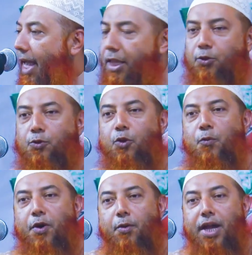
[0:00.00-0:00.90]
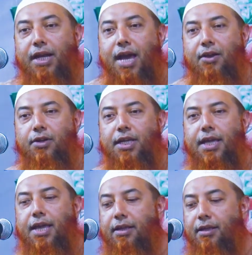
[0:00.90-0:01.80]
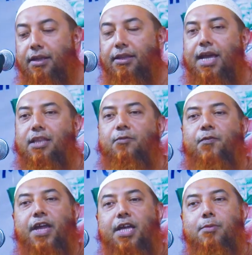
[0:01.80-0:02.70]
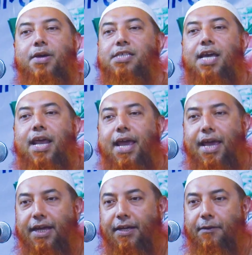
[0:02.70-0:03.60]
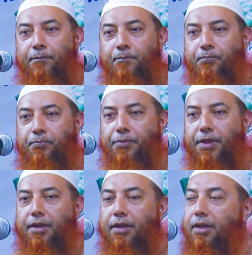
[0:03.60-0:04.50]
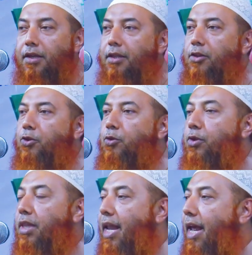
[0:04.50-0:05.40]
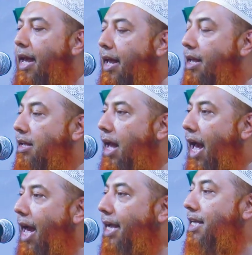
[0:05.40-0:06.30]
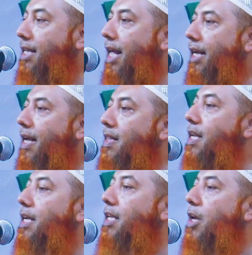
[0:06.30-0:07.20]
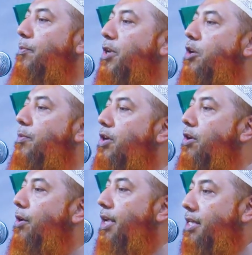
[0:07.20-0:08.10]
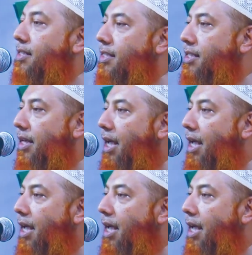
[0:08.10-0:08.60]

এত গ্রুপ হওয়ার কারণ কি তাদের ফেকি মাসালা এক কিন্তু তারা আকিদার ক্ষেত্রে গিয়ে ভিন্ন ভিন্ন হয়ে গেছে